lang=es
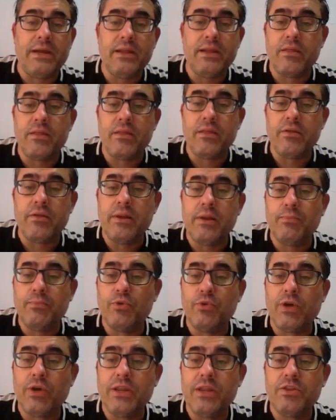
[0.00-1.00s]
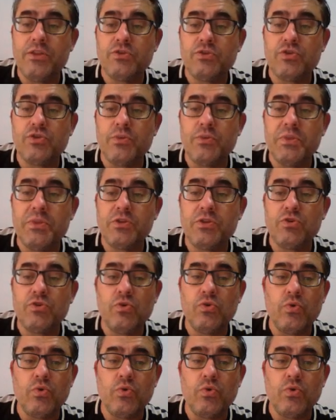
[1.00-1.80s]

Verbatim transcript: el punto caliente, estos aumentos solo